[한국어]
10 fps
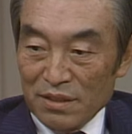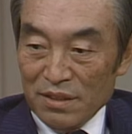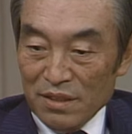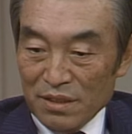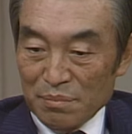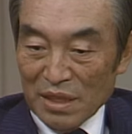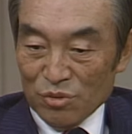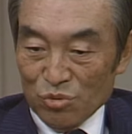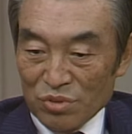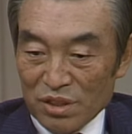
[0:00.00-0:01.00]
이거
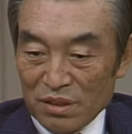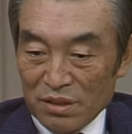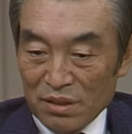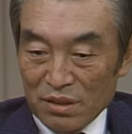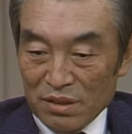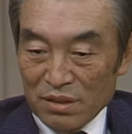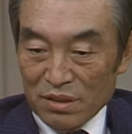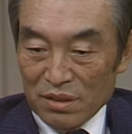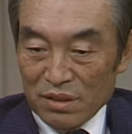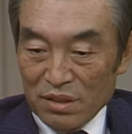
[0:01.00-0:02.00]
만주에서는
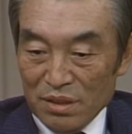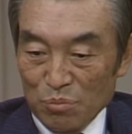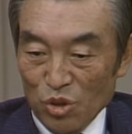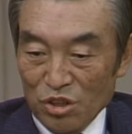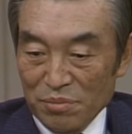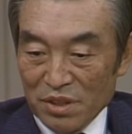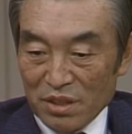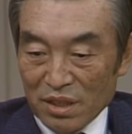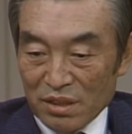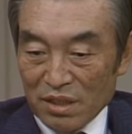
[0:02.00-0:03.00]
그저이
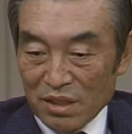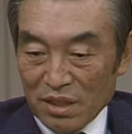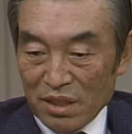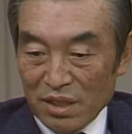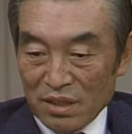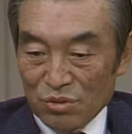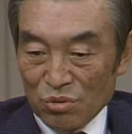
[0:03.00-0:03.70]
메밀을 갖다가 네.